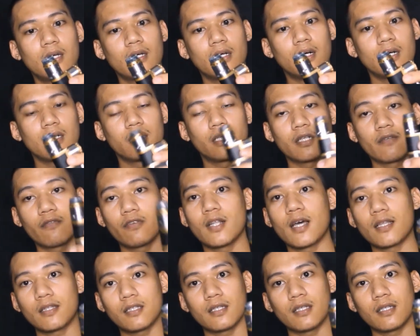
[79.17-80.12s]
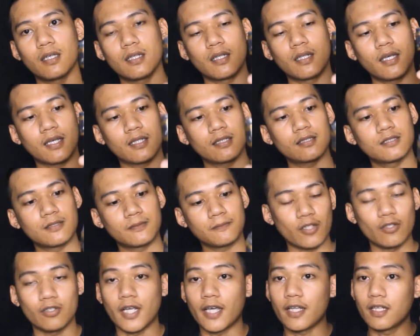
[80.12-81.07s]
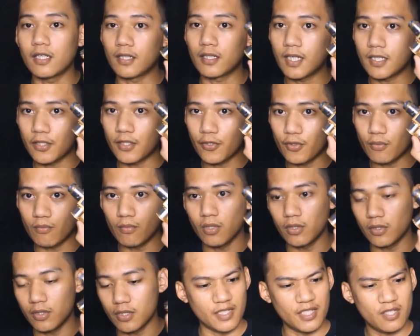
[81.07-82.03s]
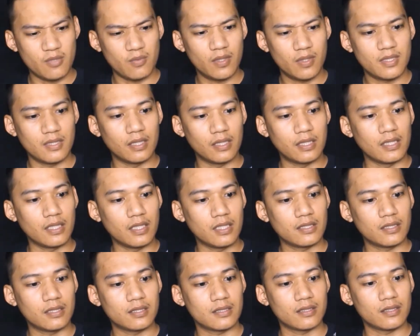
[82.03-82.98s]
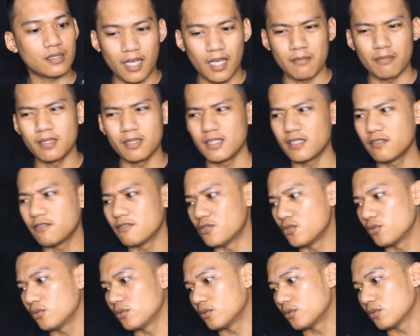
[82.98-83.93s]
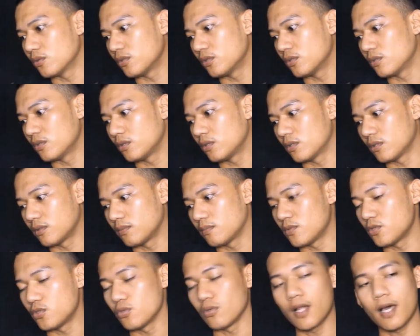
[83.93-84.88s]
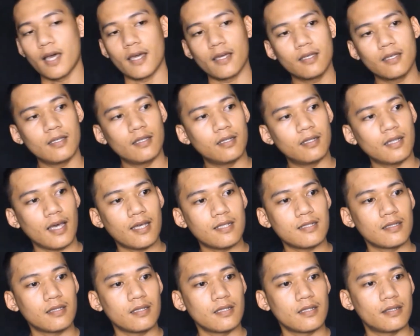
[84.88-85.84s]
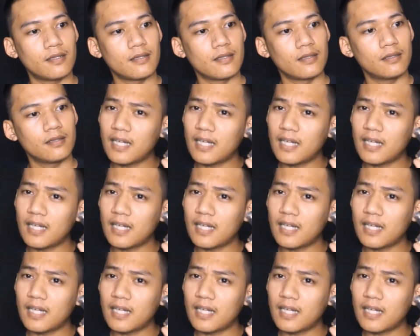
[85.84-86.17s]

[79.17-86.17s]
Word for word: Uh, re-review natin yan next. Ngayon, unahin lang natin yung mod. This was released, I believe, June or um, July last year.